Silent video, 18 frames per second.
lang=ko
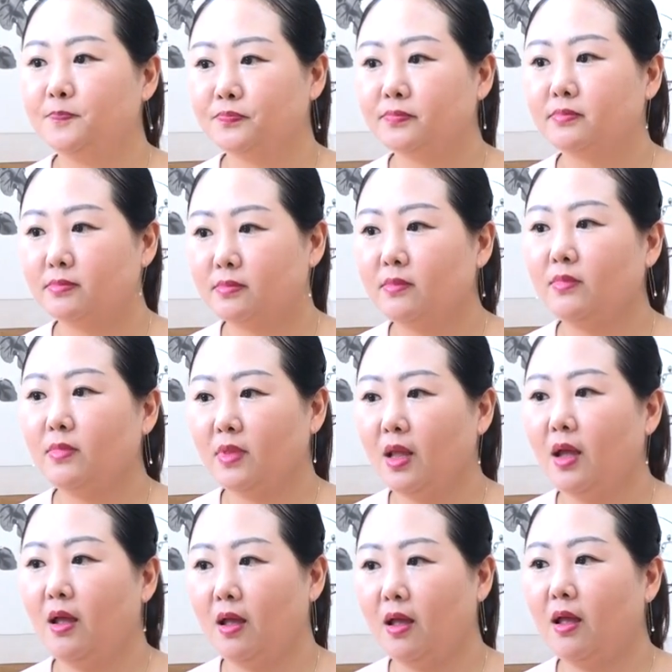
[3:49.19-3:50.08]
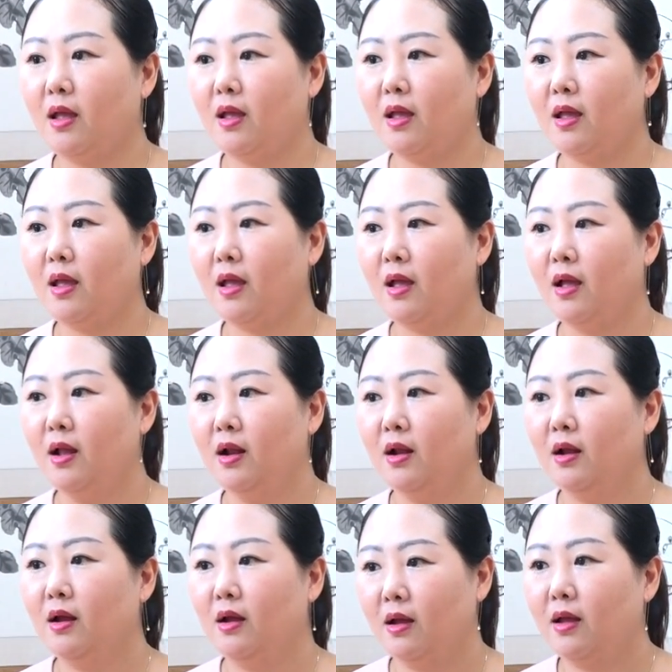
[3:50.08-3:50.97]
그렇군요. 예,
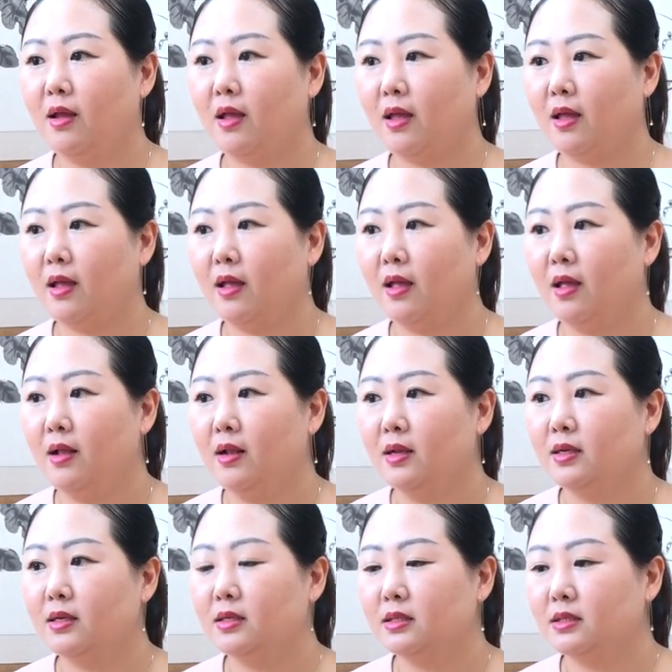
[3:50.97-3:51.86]
예. 예.